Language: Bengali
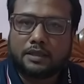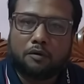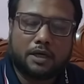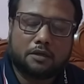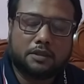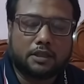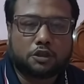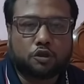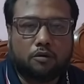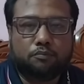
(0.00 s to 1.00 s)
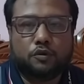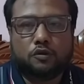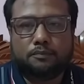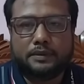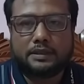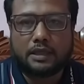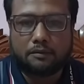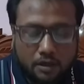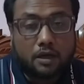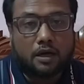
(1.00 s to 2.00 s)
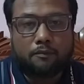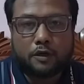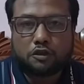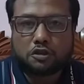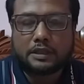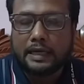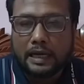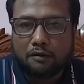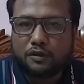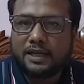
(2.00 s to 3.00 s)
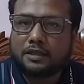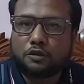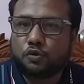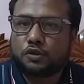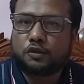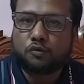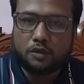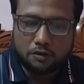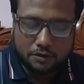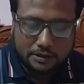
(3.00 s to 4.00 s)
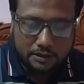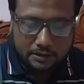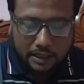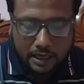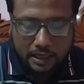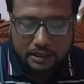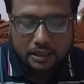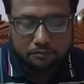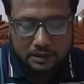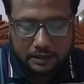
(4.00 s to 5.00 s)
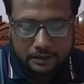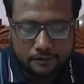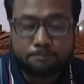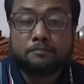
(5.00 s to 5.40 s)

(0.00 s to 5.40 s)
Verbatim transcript: তাহলে কিন্তু এটা সম্পূর্ণ বৃথা আর প্রিয় দর্শক এমনই একটি তথ্য তুলে ধরেছেন ঢাকা মেল